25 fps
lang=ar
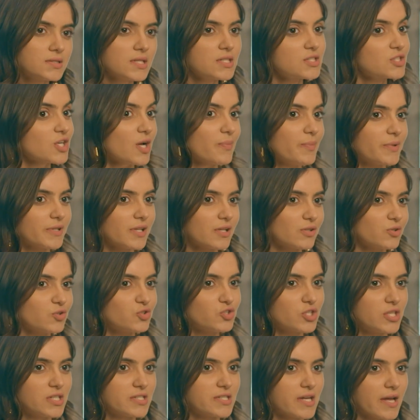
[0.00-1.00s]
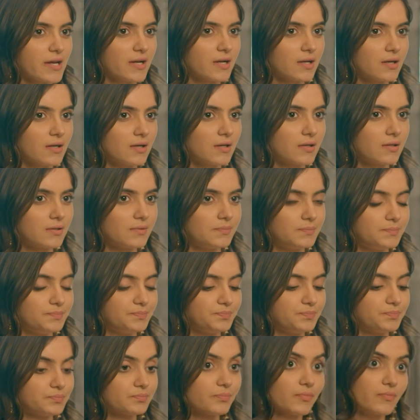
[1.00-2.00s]
رح نعرف الحقيقة عن قريب
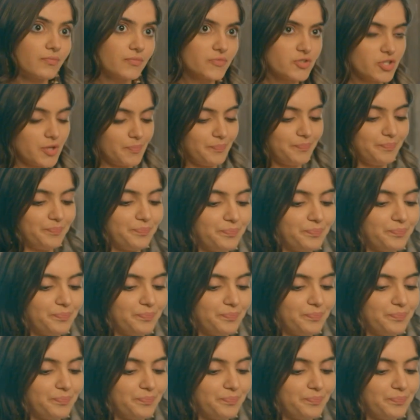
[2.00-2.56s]
تعي